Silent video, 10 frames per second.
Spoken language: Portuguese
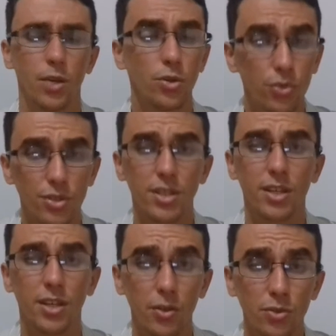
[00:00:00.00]
Eu e você,
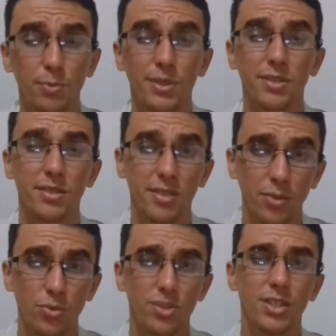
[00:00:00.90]
queridos,
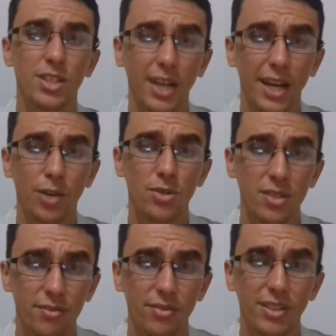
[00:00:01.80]
precisamos dedicar a
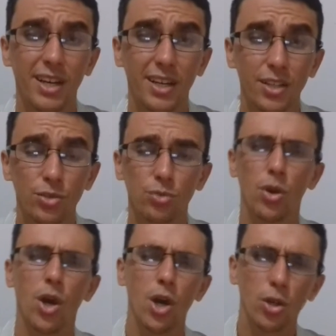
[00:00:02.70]
nossa vida a Cristo
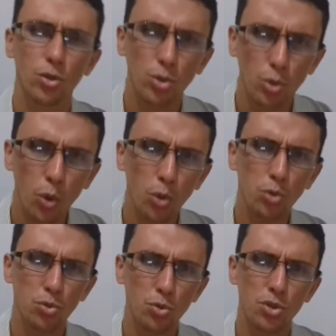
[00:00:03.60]

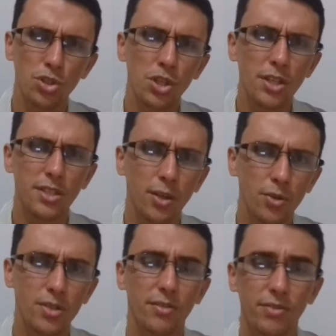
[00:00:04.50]
todos os dias da
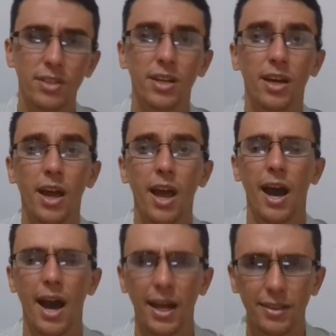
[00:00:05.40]
nossa vida,
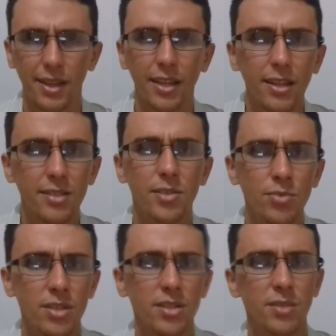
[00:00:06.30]
até
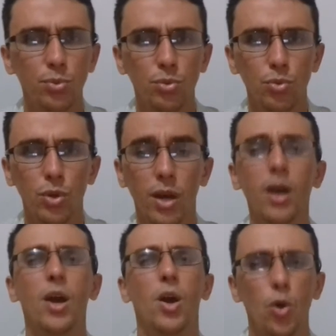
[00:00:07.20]
descermos à sepultura
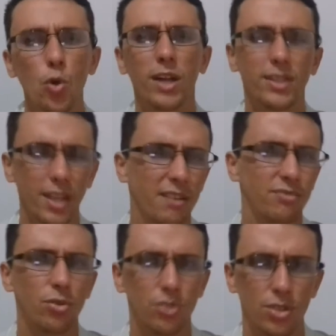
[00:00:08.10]
ou até a
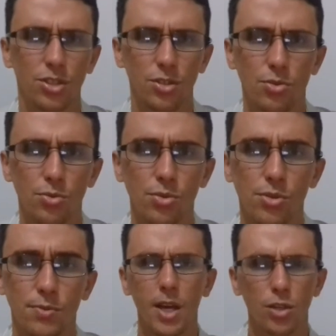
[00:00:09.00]
volta de
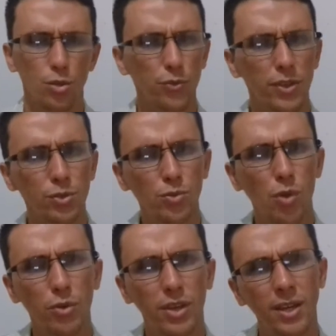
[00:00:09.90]
Jesus. Estou falando com
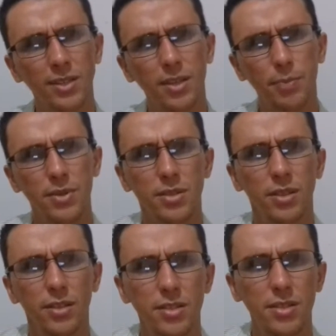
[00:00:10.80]
alguém que está
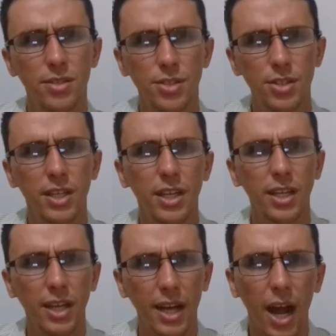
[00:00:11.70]
pensando em desistir
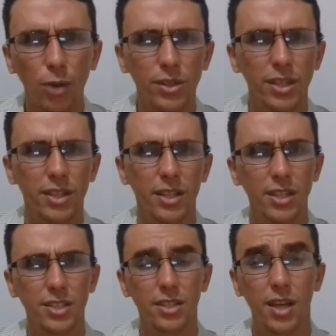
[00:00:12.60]
daquele cargo na
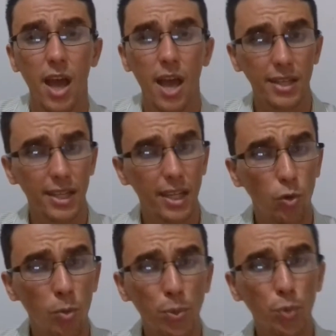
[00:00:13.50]
igreja, daquele
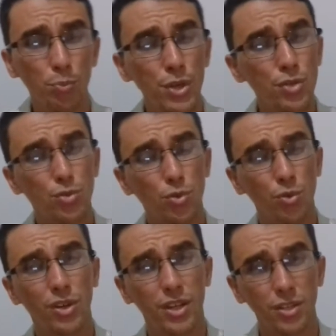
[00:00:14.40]
compromisso
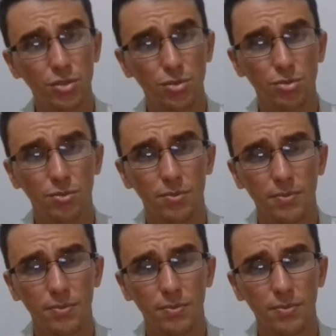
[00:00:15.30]
com Cristo.